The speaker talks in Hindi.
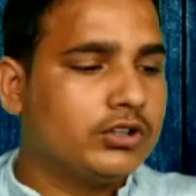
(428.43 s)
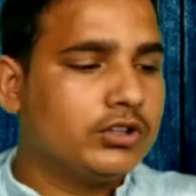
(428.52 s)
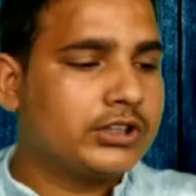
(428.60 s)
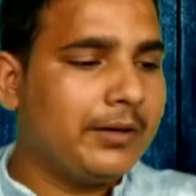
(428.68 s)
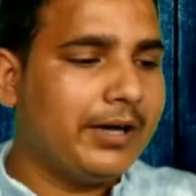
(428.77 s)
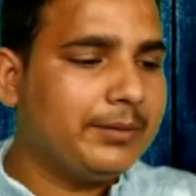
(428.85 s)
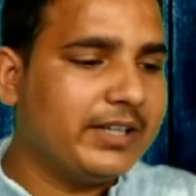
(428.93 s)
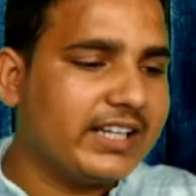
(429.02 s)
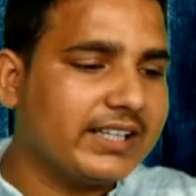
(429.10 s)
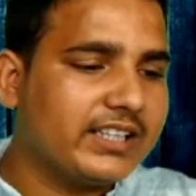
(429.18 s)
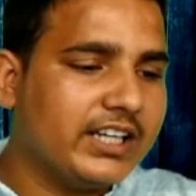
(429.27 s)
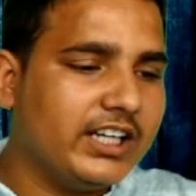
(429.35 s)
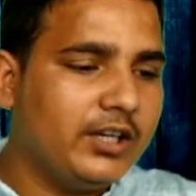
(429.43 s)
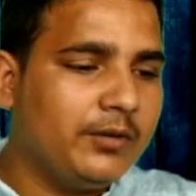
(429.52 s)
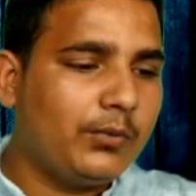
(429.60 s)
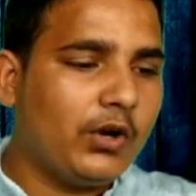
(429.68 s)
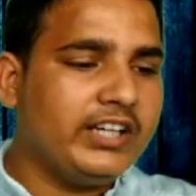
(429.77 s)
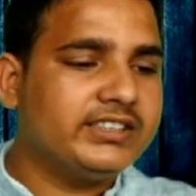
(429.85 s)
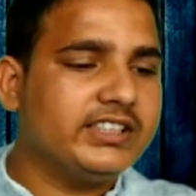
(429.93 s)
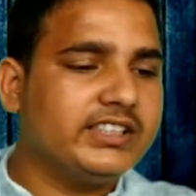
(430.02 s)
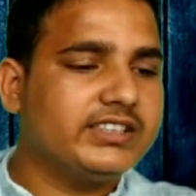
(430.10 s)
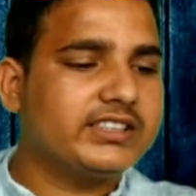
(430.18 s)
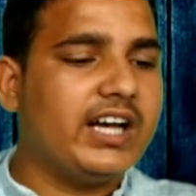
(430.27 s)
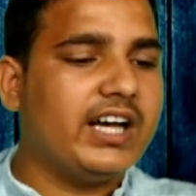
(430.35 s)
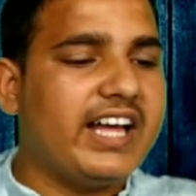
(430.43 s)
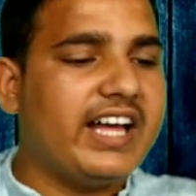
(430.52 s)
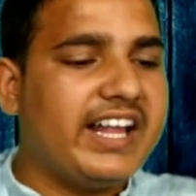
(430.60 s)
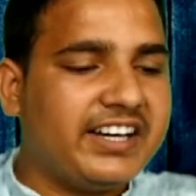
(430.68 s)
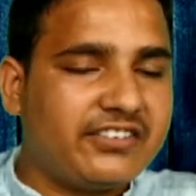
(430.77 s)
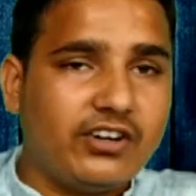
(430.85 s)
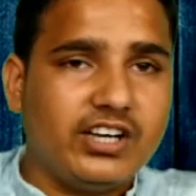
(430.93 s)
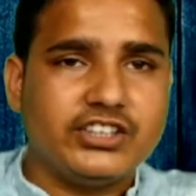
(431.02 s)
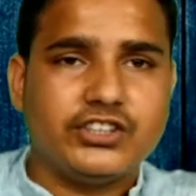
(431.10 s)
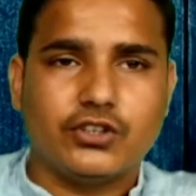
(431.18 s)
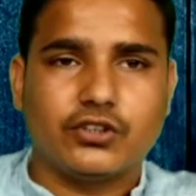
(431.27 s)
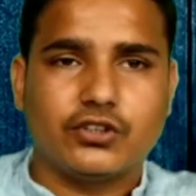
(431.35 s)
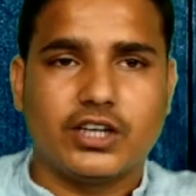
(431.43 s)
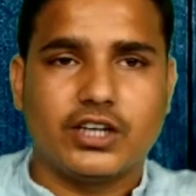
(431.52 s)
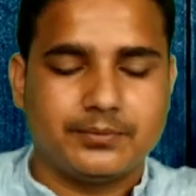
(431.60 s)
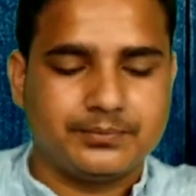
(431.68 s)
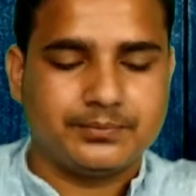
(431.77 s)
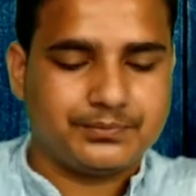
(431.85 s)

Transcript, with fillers: उसके बाद बताता है एम्प्लॉय से इसका डायरेक्ट रिलेशन होता है